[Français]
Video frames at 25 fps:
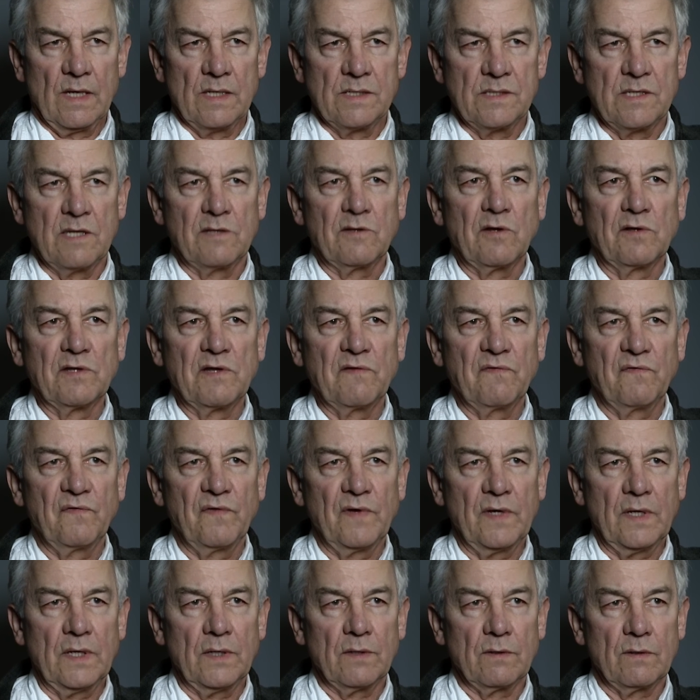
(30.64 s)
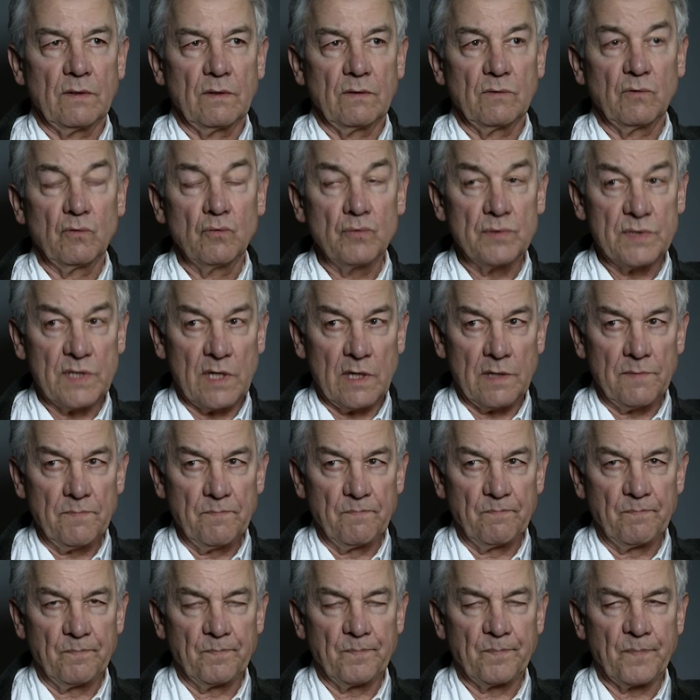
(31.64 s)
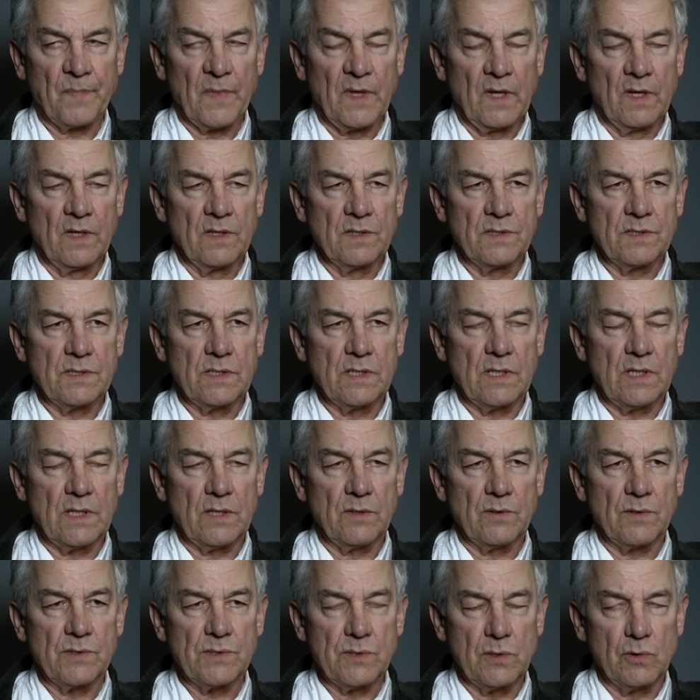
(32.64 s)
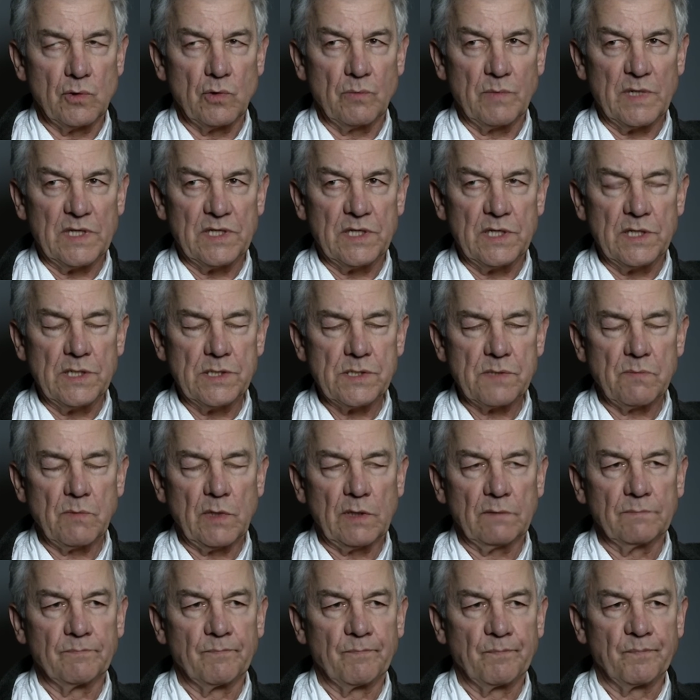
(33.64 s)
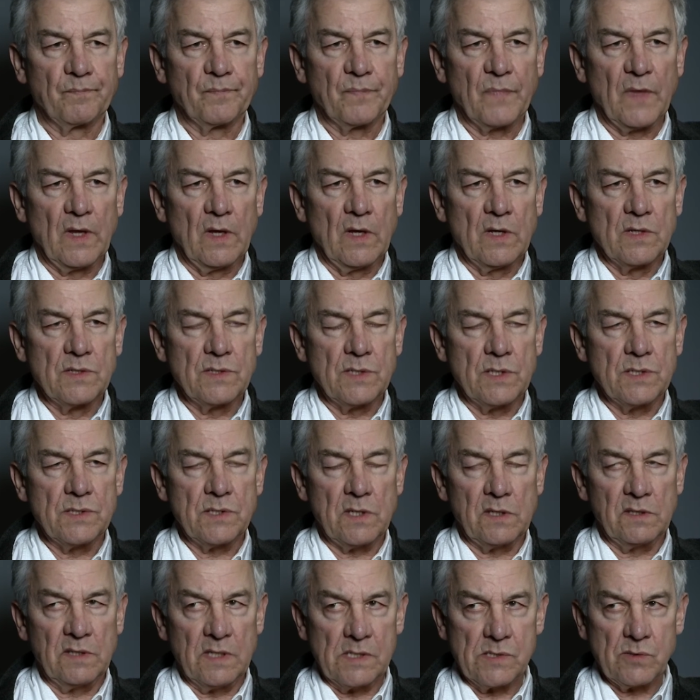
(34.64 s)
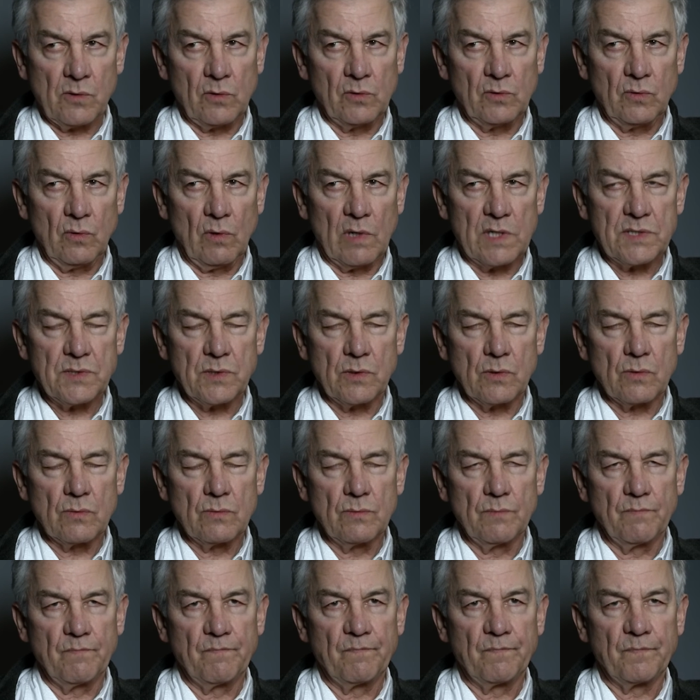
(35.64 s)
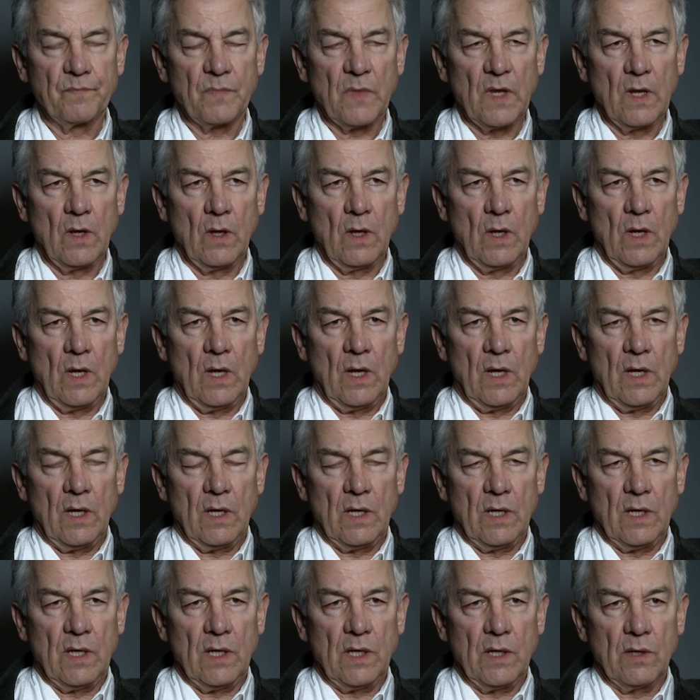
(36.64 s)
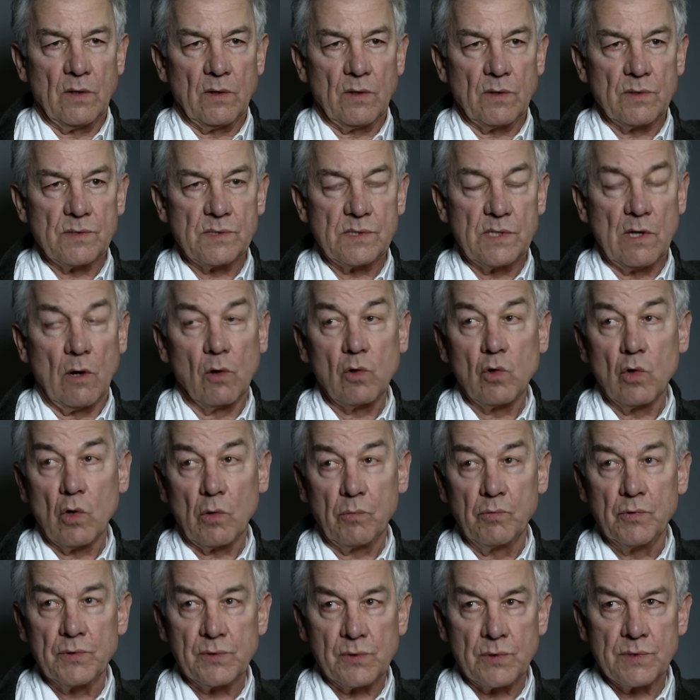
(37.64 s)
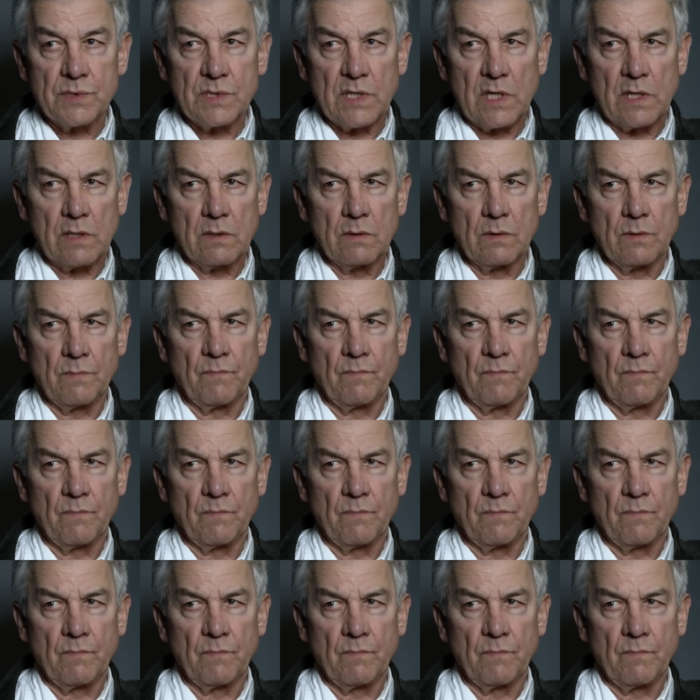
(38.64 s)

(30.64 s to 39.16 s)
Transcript: c'est en effet euh, tout ça. C'est euh, ce nomadisme, c'est cette déstructuration, et euh, c'est encore plus que ça.